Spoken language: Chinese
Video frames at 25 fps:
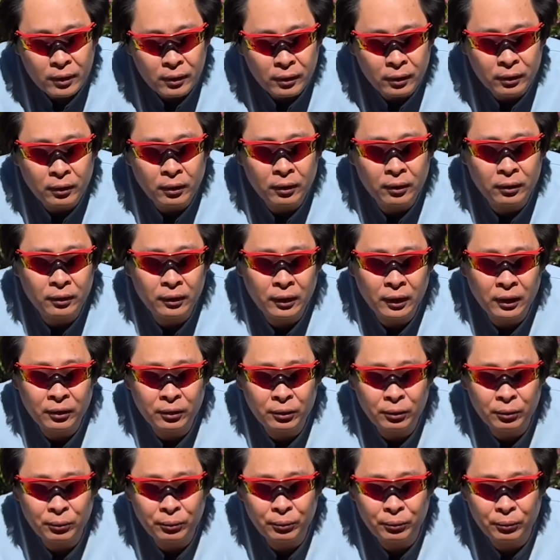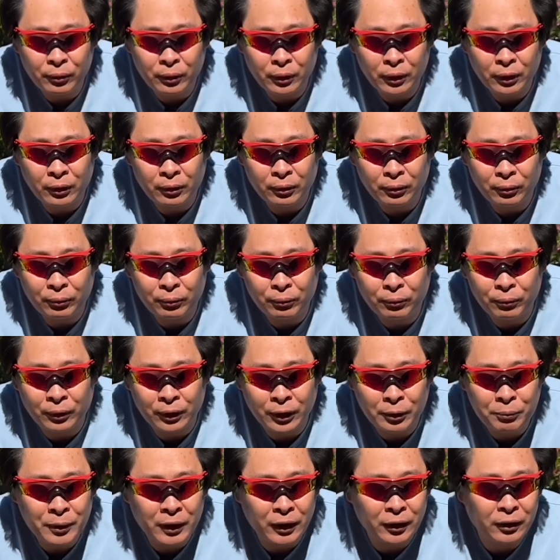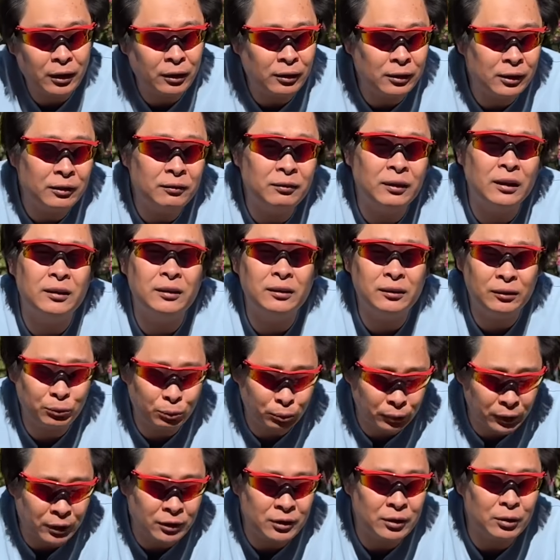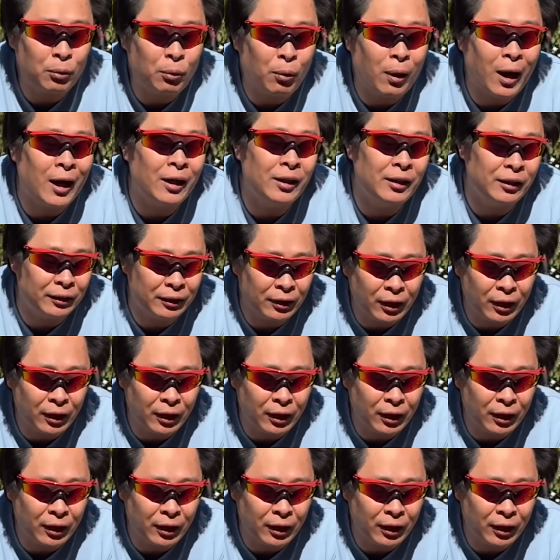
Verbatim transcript: 嗯，然后我我的频道呢，反正主要是华人